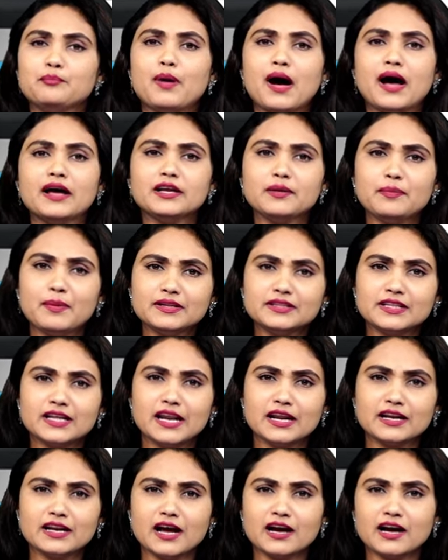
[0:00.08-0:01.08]

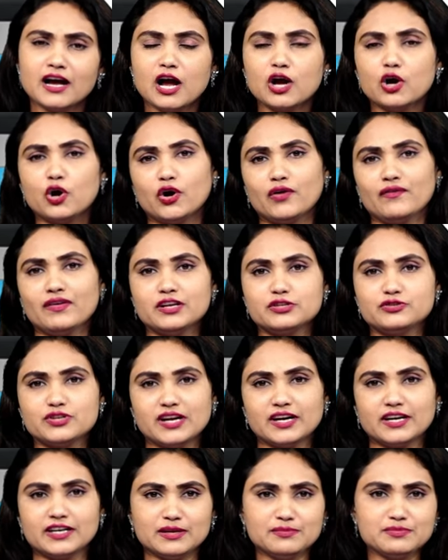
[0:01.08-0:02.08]
భార్యాభర్తలన్నాక గొడవలు
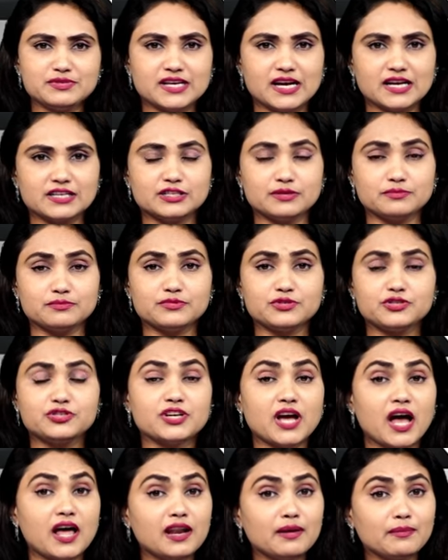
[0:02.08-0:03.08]
జరగటం సహజం
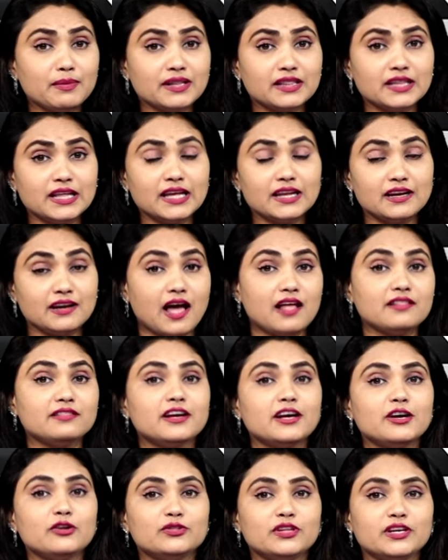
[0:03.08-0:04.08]
చాలామంది
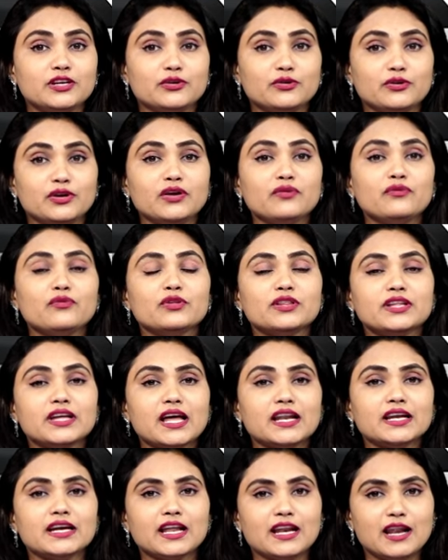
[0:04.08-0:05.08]
రాత్రిళ్ళు తిట్టుకుని
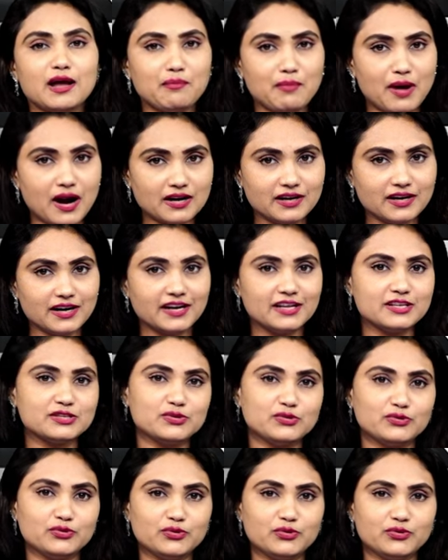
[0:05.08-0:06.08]
ఉదయానికల్లా
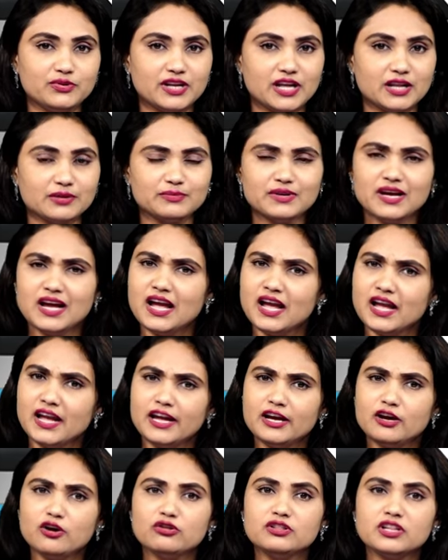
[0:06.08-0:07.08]
మాట్లాడేసుకుంటూ ఉంటారు
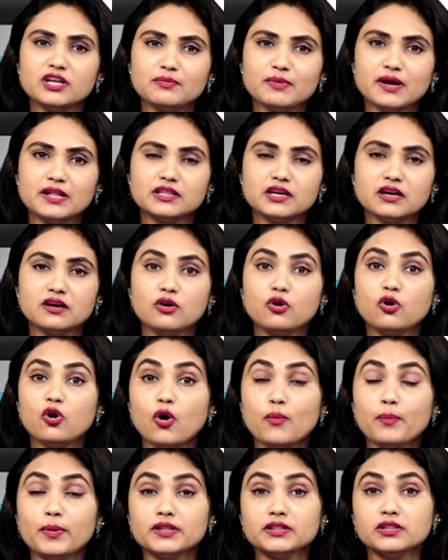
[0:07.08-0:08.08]
ఇంకొందరు మాత్రం
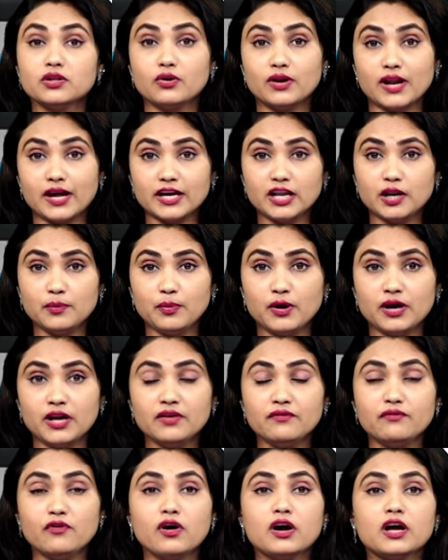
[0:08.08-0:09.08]
కోపంతో
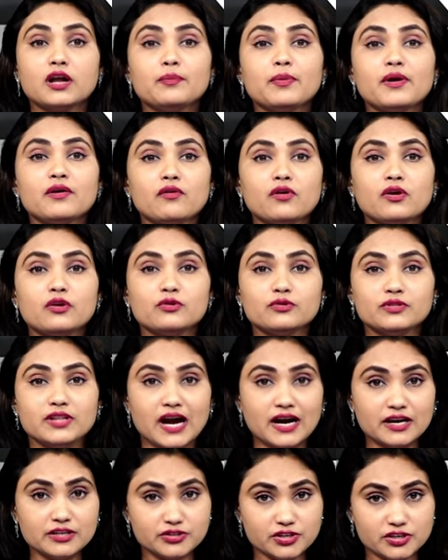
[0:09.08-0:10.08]
రగిలిపోయి ఒకరిపై ఒకరు
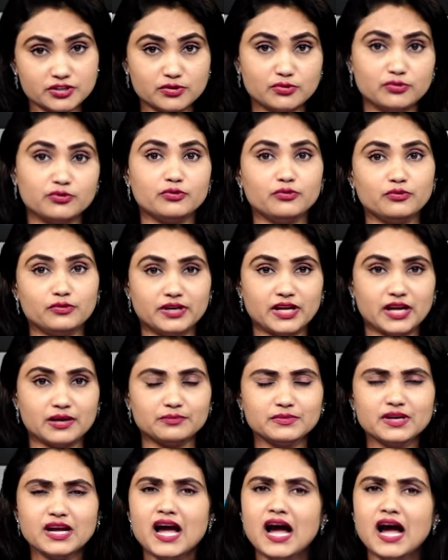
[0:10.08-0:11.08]
దాడి చేసుకుంటూ
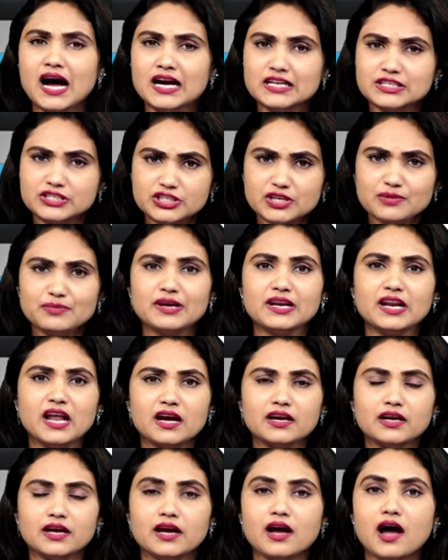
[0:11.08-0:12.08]
ఉంటారు అచ్చం
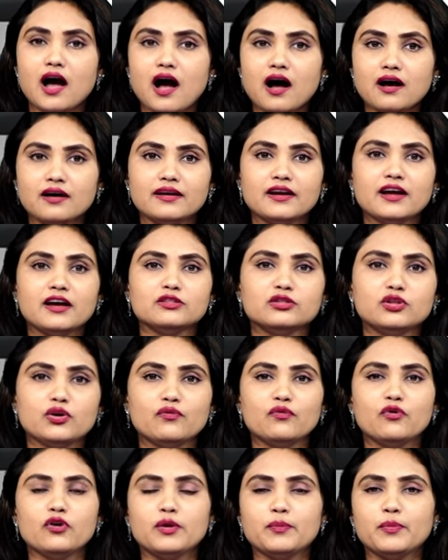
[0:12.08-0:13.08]
ఇలాగే
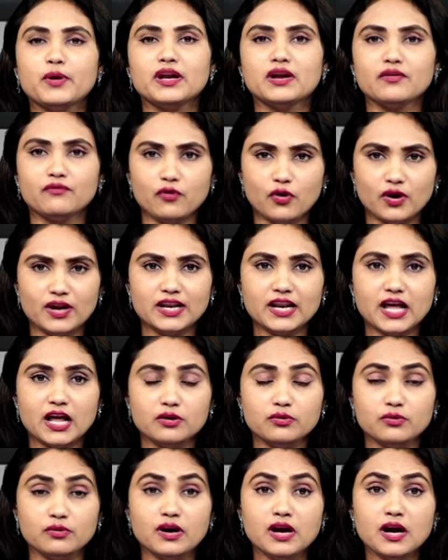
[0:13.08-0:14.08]
ఆగ్రహంతో ఊగిపోయిన ఓ
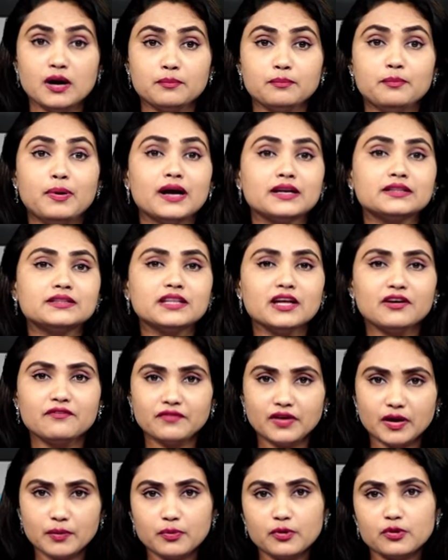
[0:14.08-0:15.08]
ఇల్లాలు భర్త
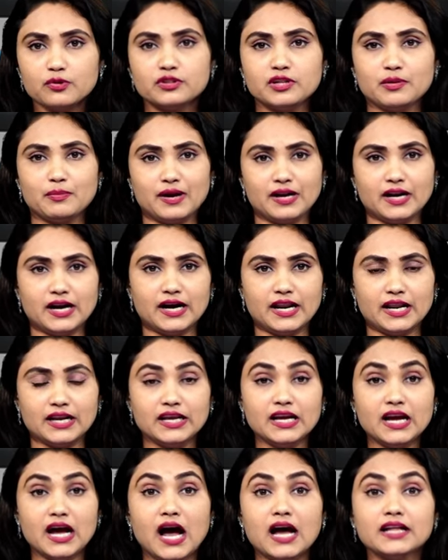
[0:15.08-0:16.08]

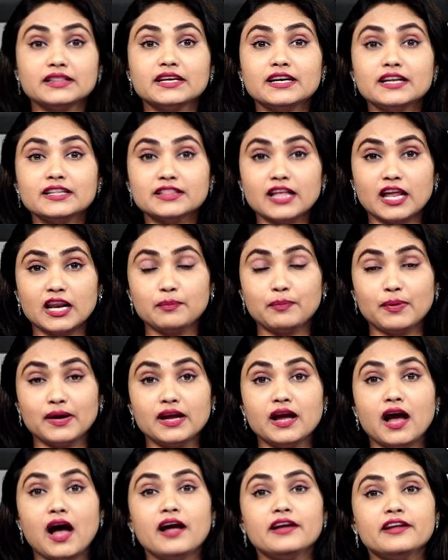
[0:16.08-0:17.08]
వీపురుద్దమన్నాడని అతడి
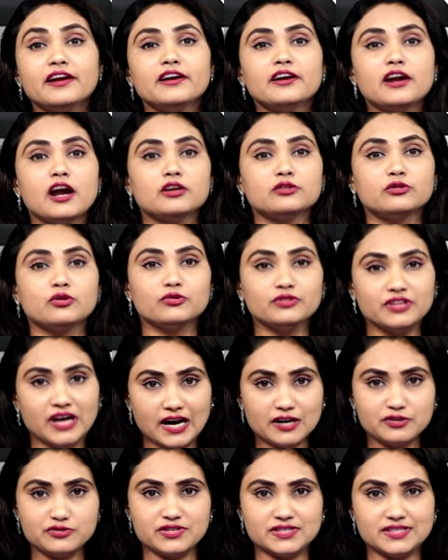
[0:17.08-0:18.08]
తలపై ఐరన్ రాడ్తో
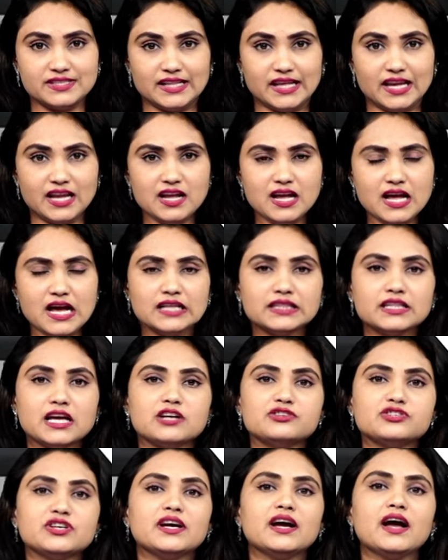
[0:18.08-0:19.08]
దాడి చేసింది
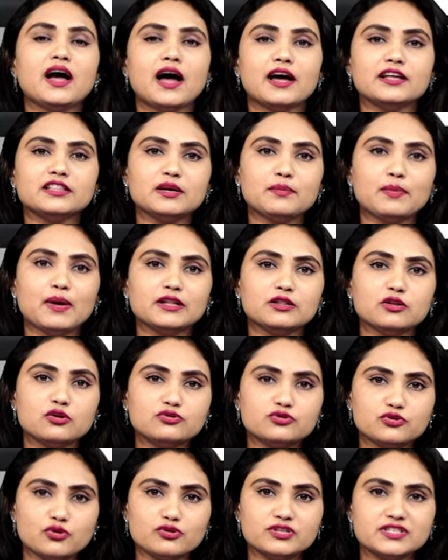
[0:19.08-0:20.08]
తాజాగా
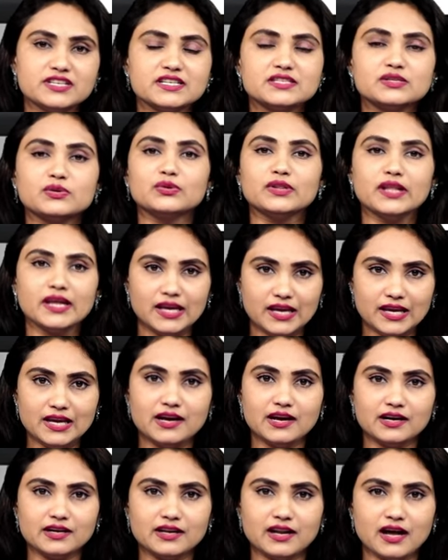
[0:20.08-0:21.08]
హైదరాబాద్లో చోటు చేసుకుంది
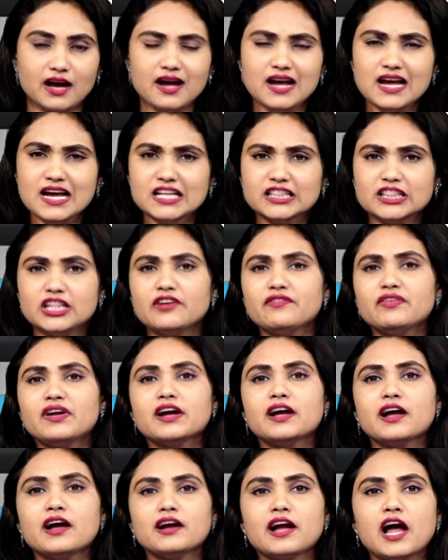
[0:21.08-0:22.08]
ఈ ఘటన
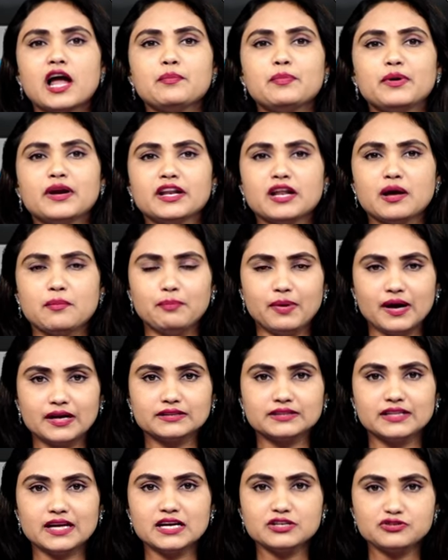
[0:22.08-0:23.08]
తీవ్రంగా గాయపడిన
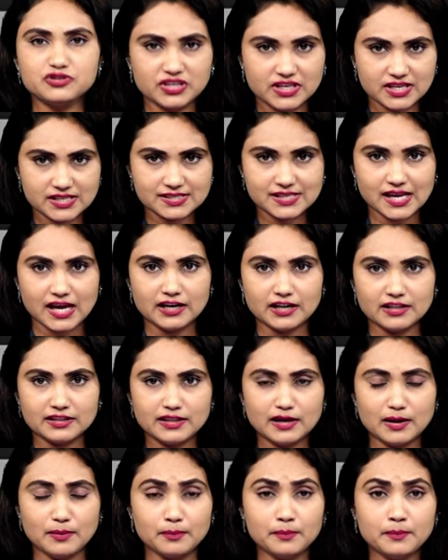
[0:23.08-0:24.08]
భర్త చికిత్స
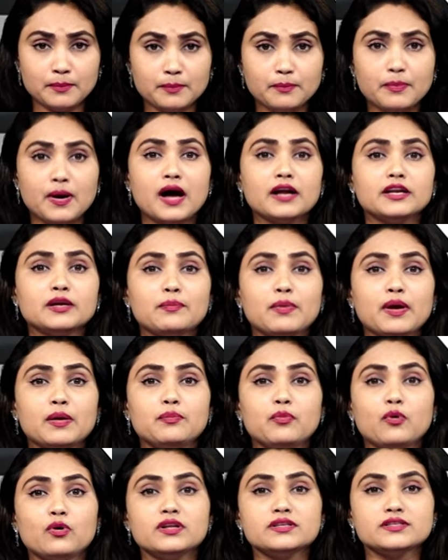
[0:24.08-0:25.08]
అనంతరం
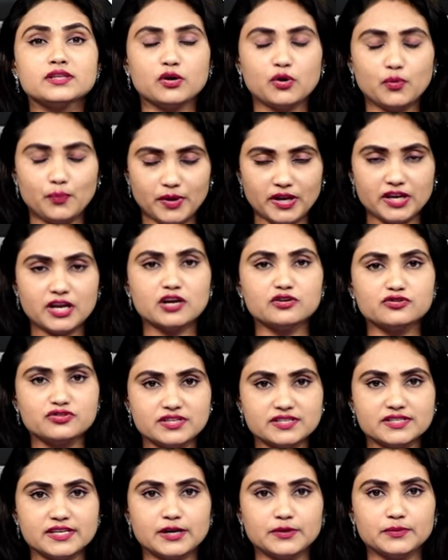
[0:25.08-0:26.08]
భార్యపై పోలీసులకు ఫిర్యాదు
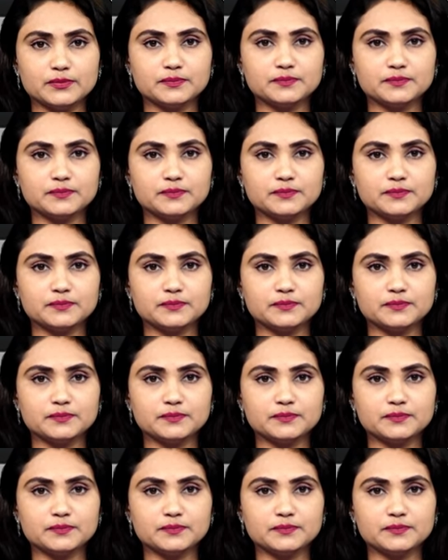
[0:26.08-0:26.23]
చేశాడు